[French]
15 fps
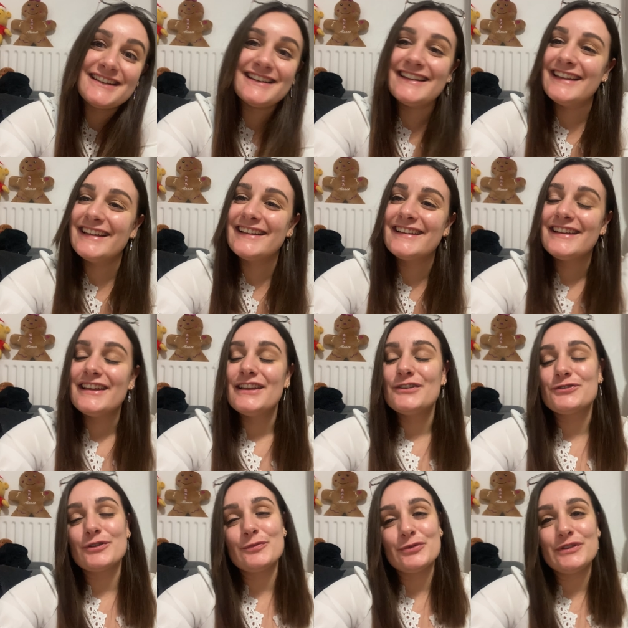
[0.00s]
je
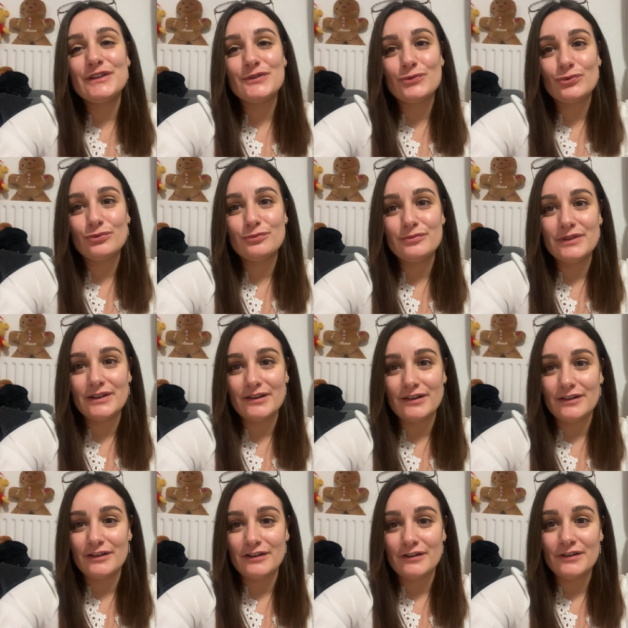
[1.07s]
suis un peu déçue, mais
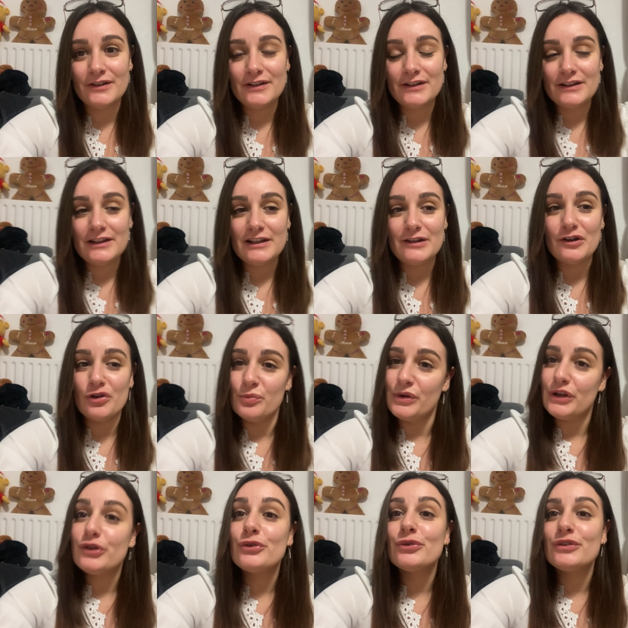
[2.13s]
euh, au moins,
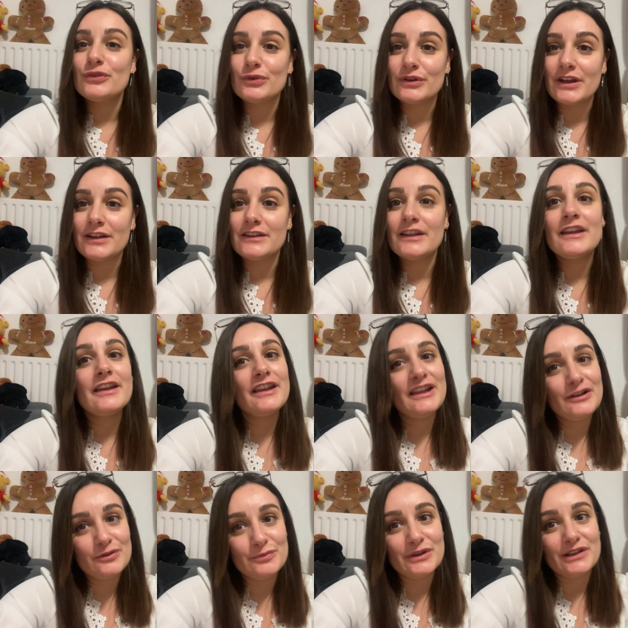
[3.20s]
eux, ils seront gâtés et ils
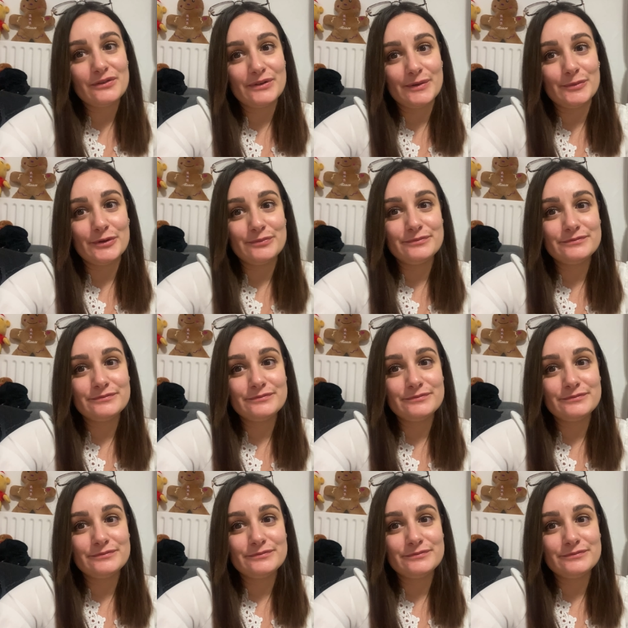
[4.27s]
le méritent vraiment.